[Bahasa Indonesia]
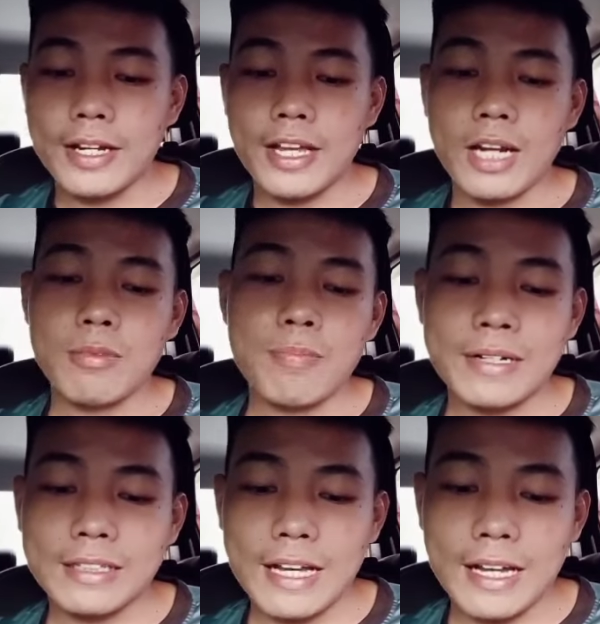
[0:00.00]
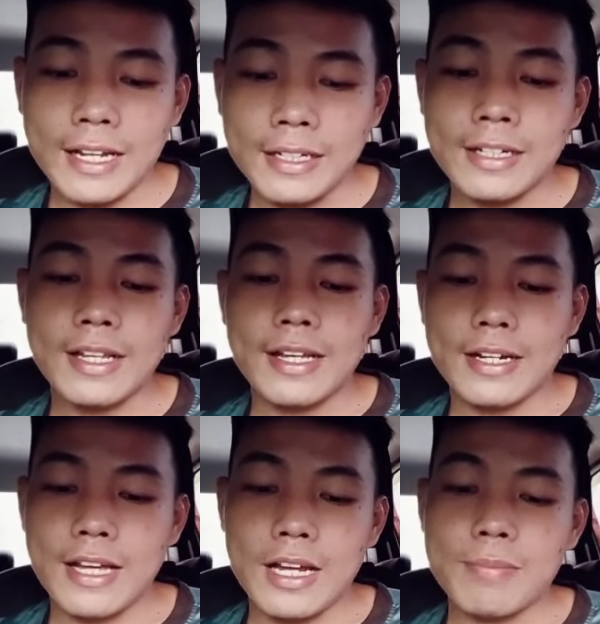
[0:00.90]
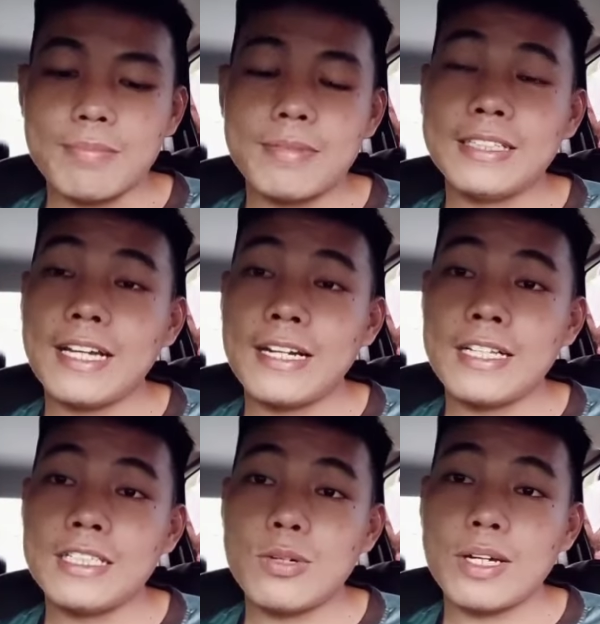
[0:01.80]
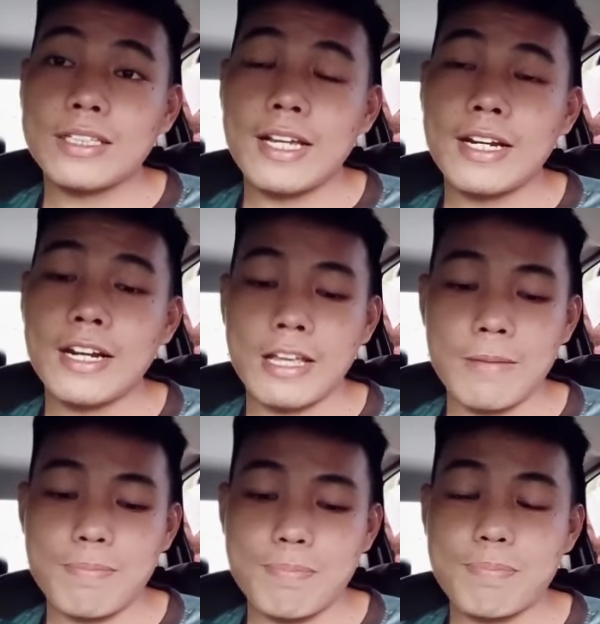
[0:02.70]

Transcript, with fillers: dan mempertahan dan bertanding jawatan naib